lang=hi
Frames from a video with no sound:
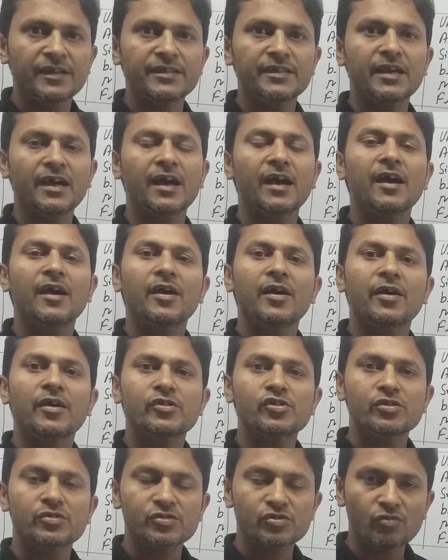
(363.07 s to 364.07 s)
या
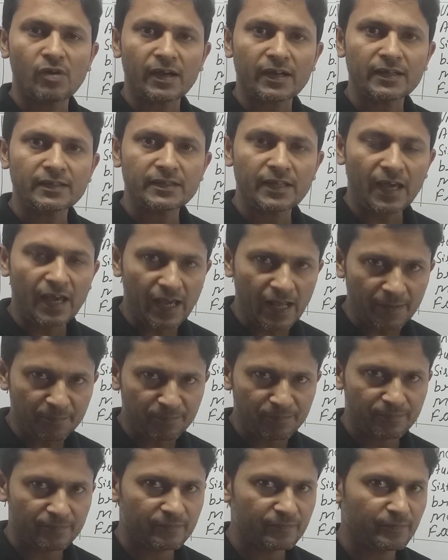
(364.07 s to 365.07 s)
स्वागत
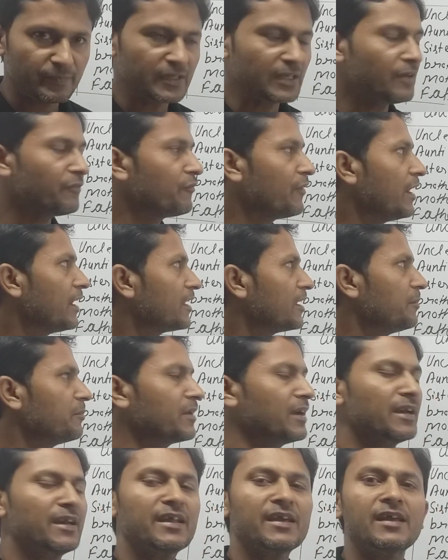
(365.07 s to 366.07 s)
हेल्प मतलब वेलकम
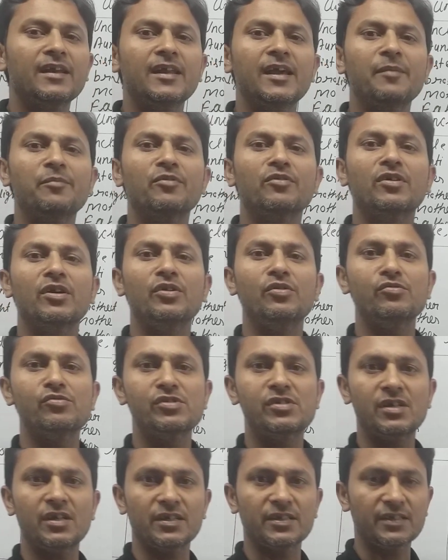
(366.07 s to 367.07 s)
करने के लिए आप उनका
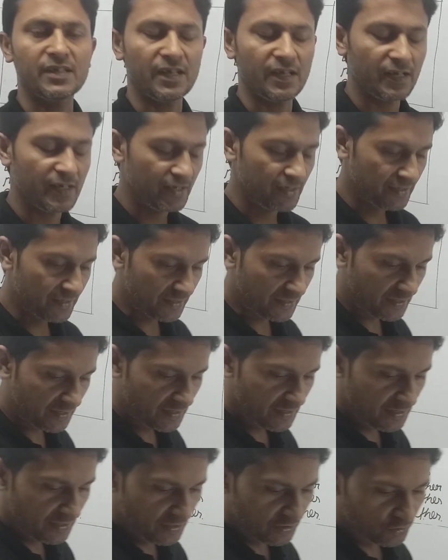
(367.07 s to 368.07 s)
यूज़ करते हैं ठीक है
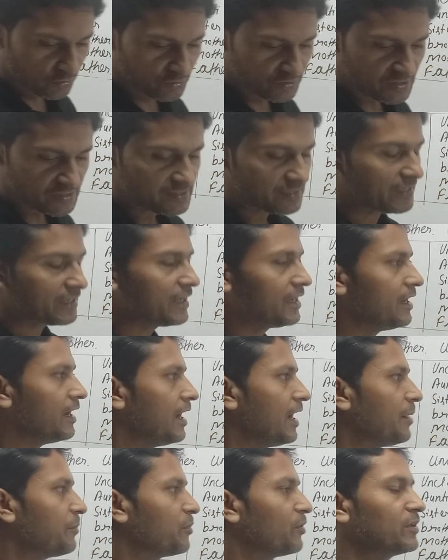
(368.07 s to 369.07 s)
तो जैसे कि
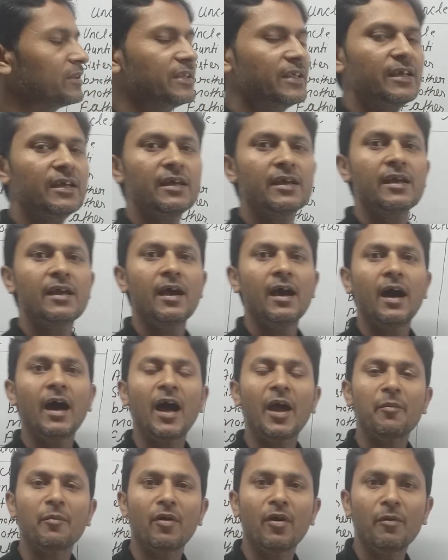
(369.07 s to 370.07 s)
आप बोलते हैं
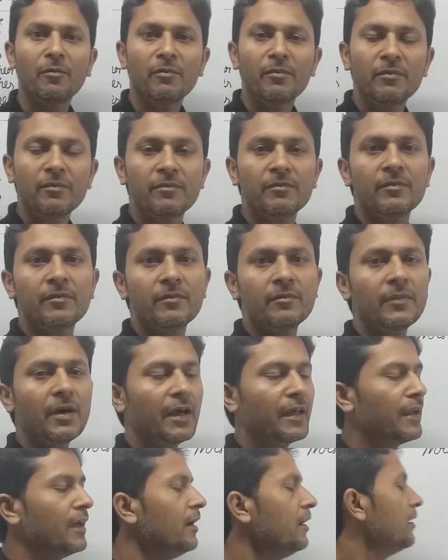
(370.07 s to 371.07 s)
हाय मॉम
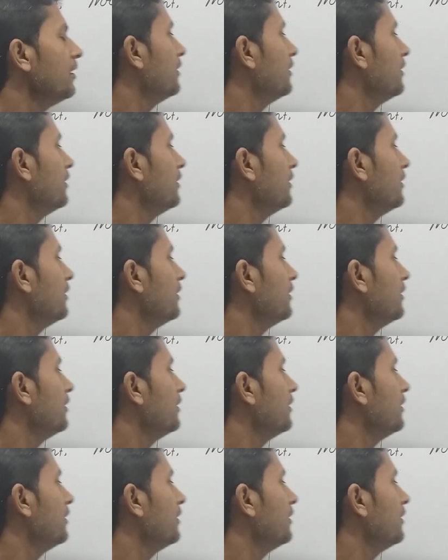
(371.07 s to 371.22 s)
है ना